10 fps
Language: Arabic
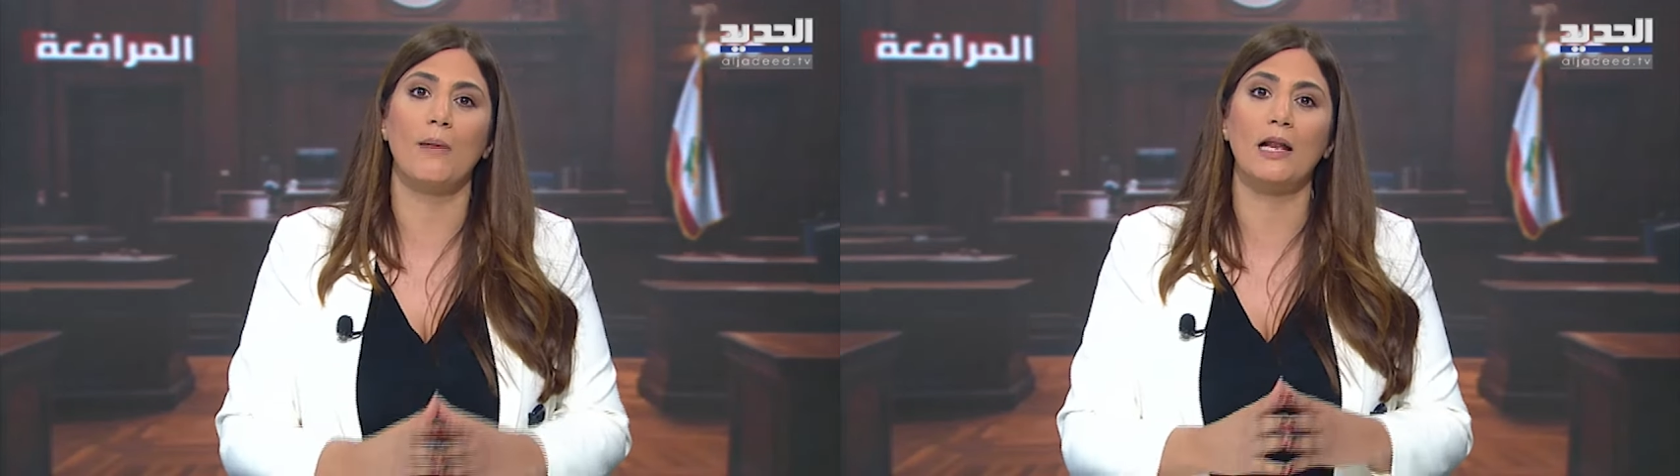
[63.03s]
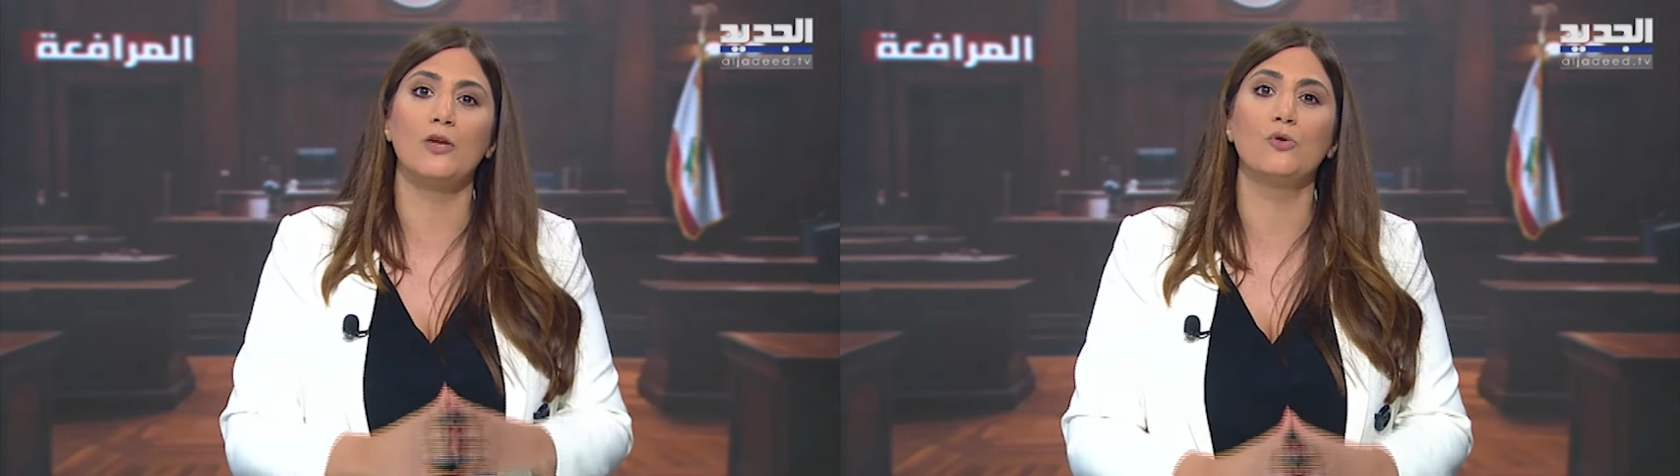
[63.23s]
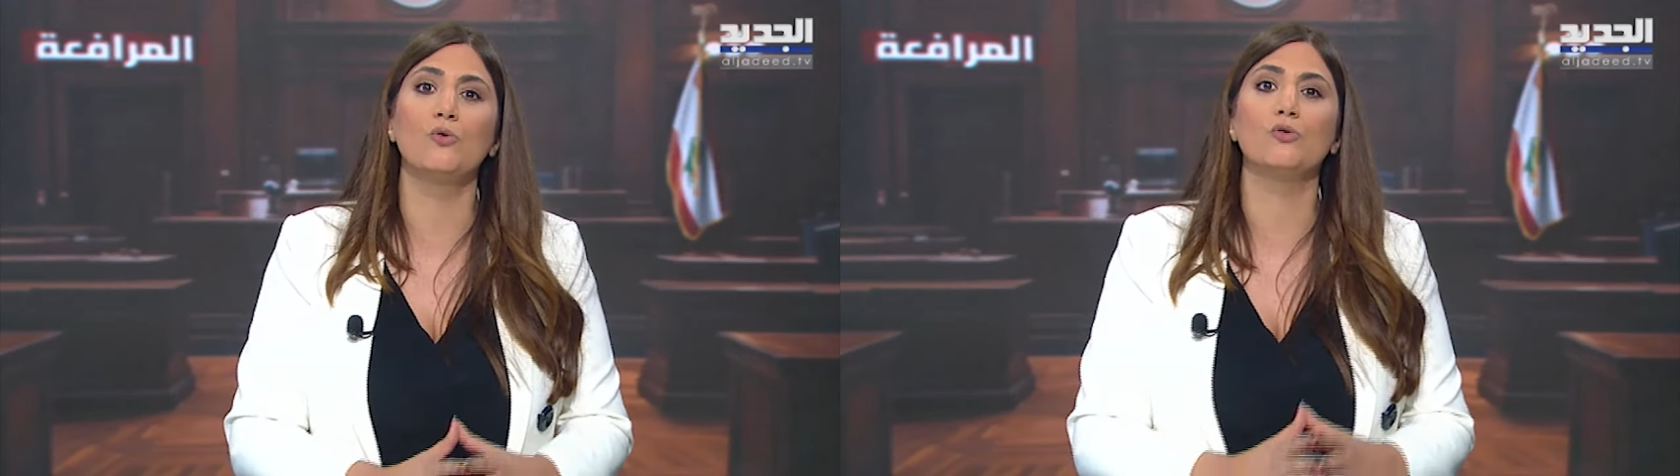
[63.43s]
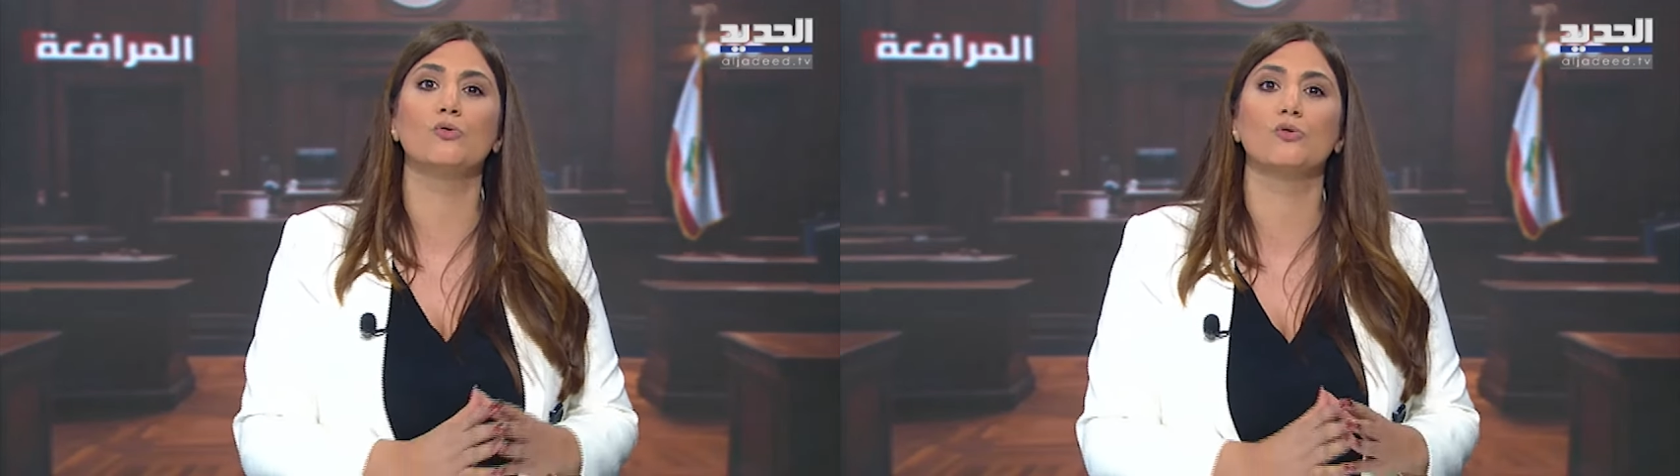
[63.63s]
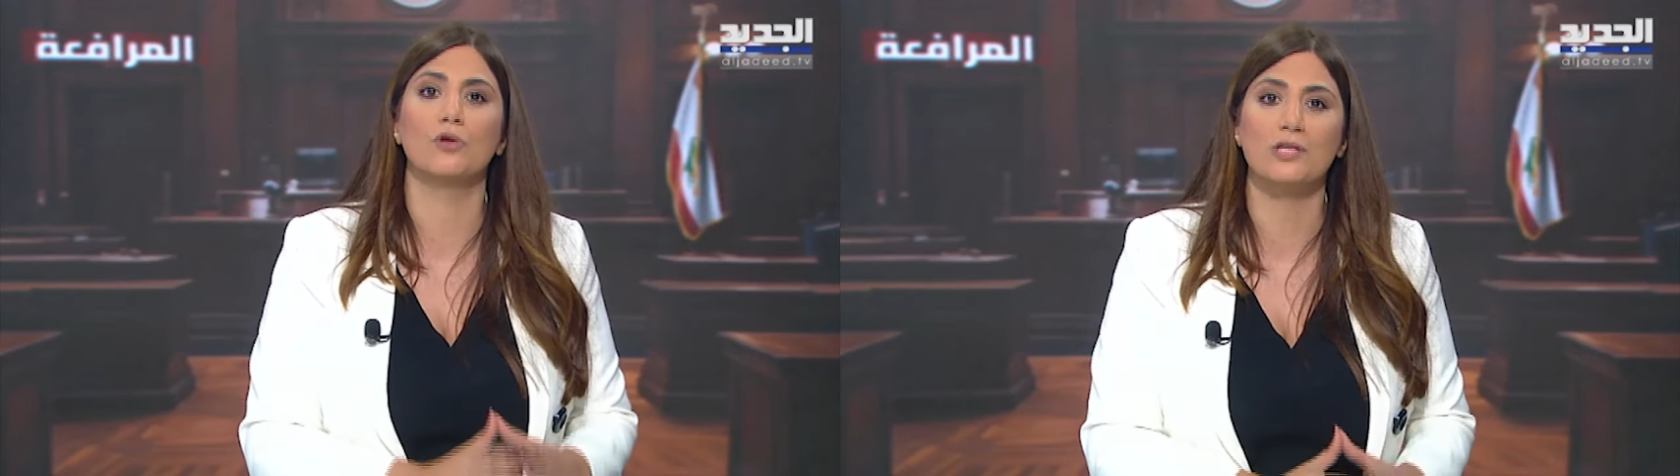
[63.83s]
مليون
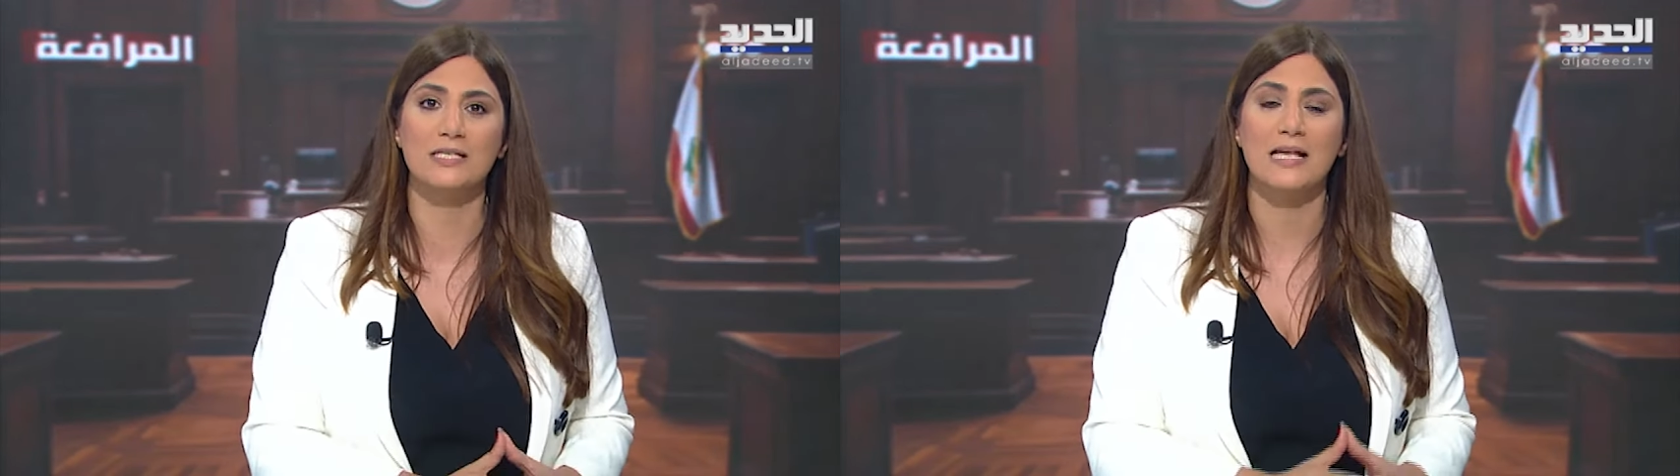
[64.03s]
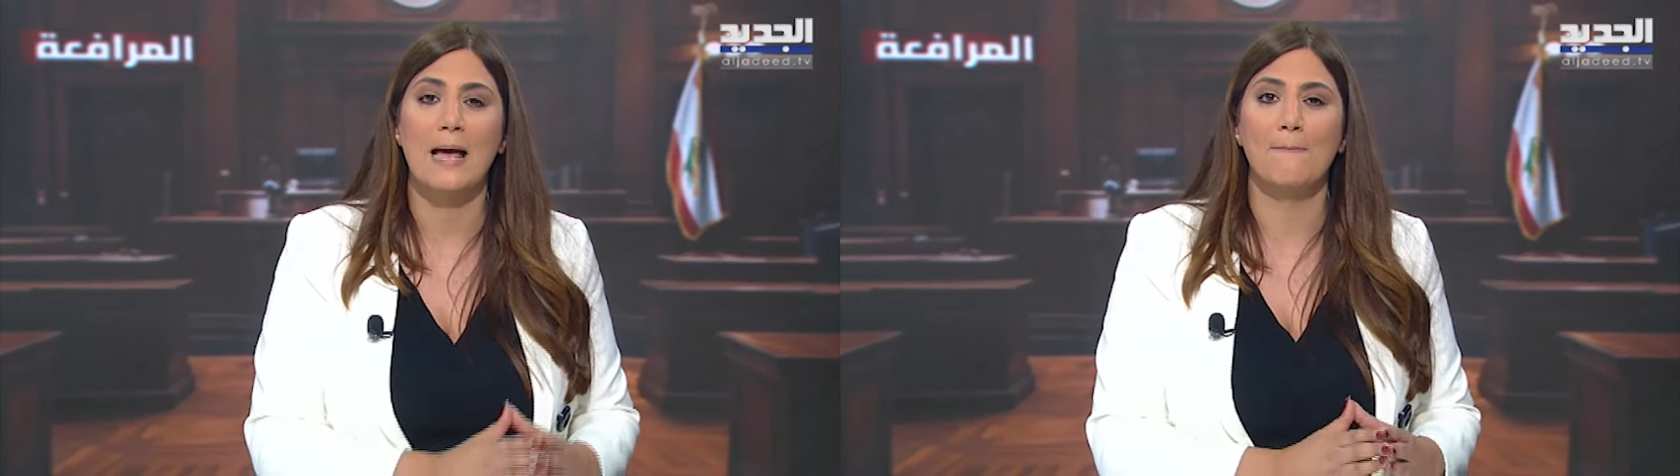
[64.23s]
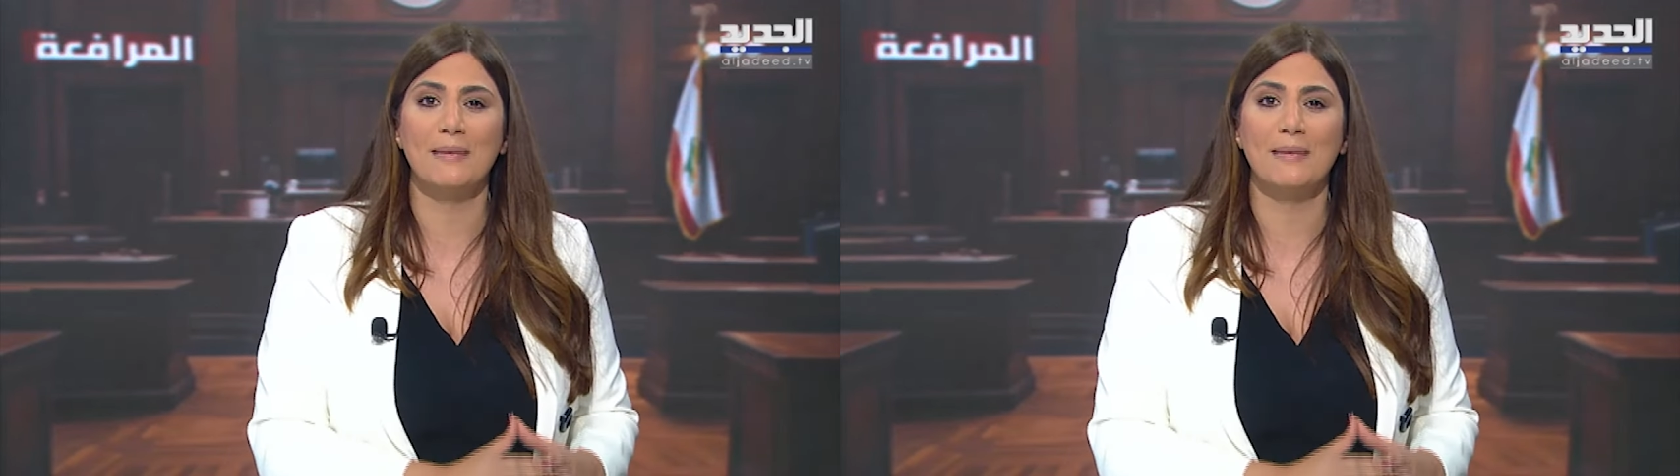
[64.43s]
ونص